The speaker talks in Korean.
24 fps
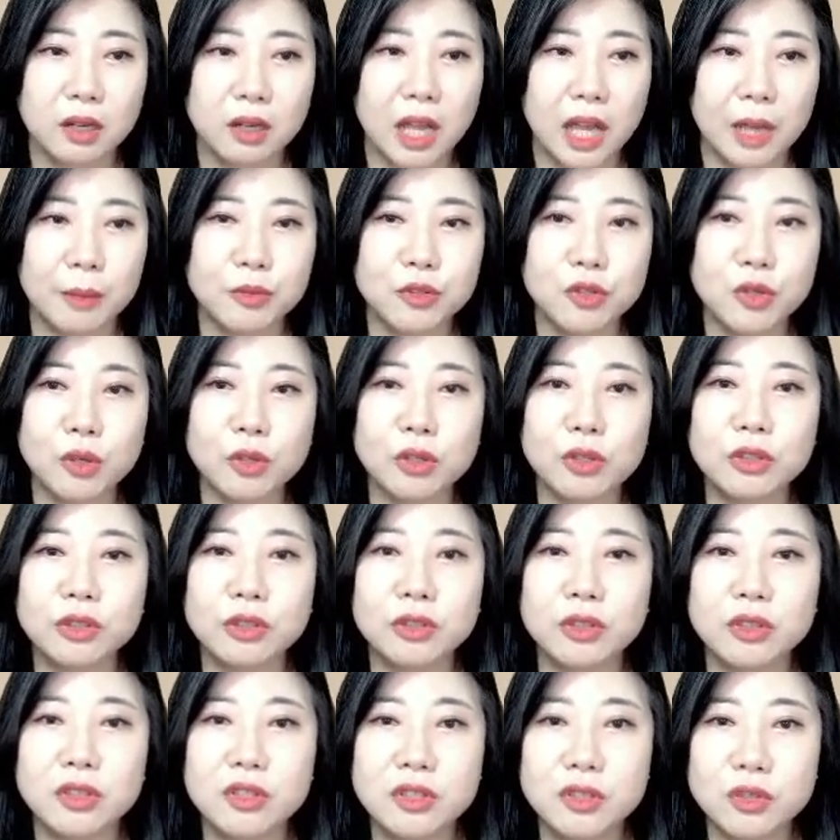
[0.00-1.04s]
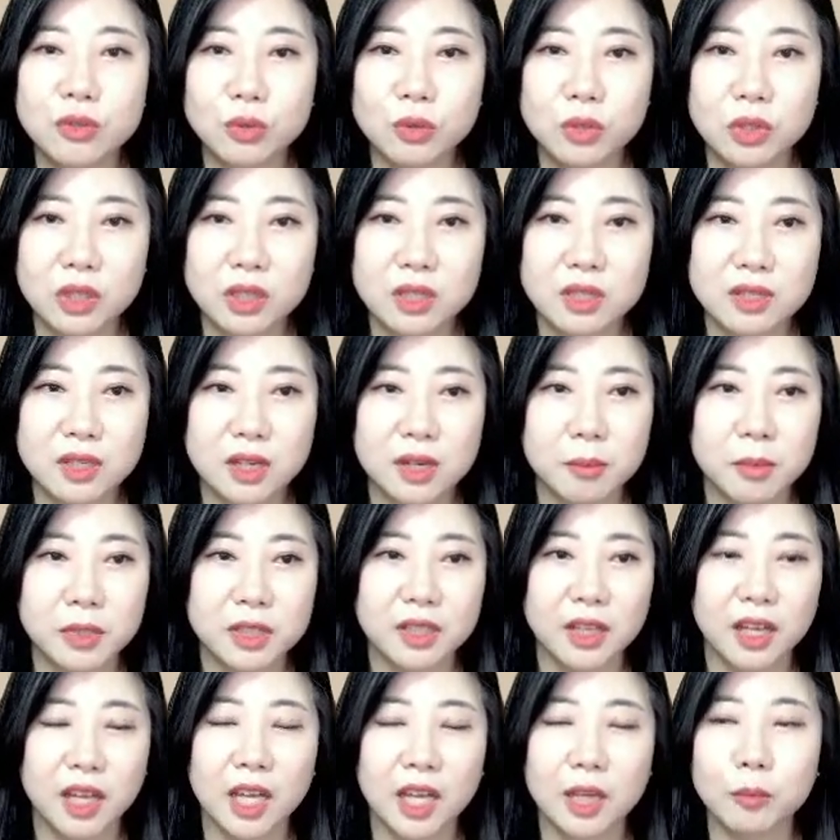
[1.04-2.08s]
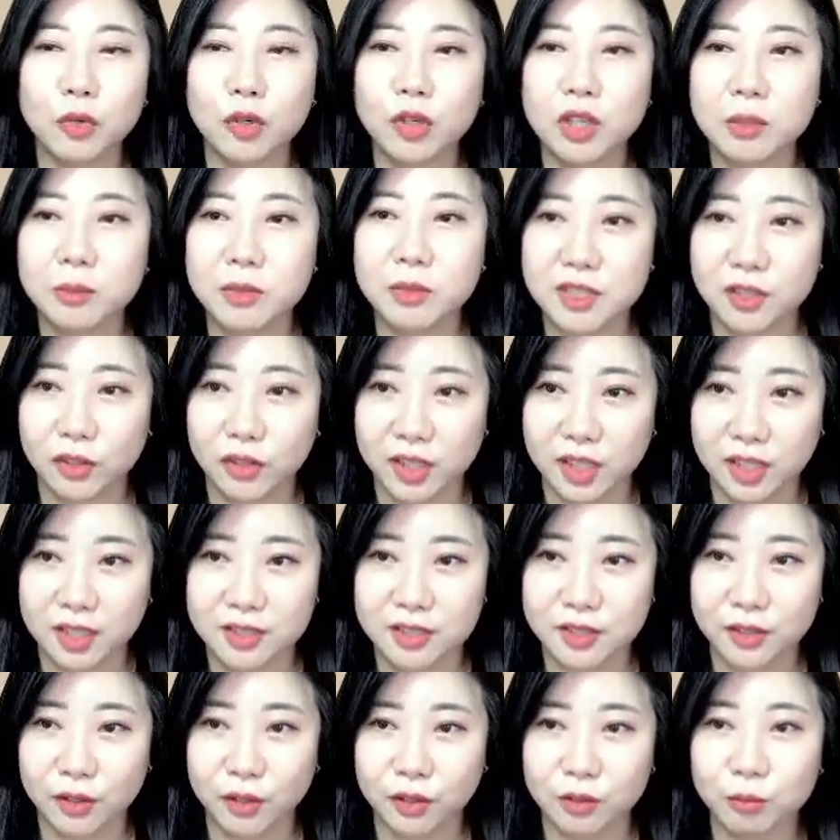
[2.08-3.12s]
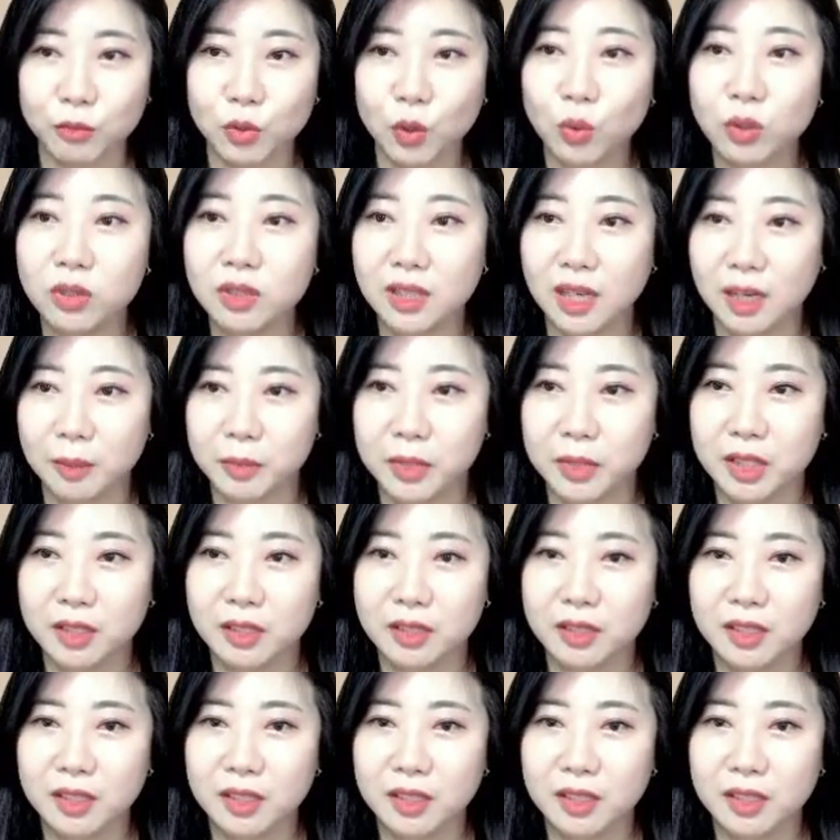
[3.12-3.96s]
앱솔루트를 쓰고 있는 사람한테 해모임을 전달했어요. 그럼 동그라미.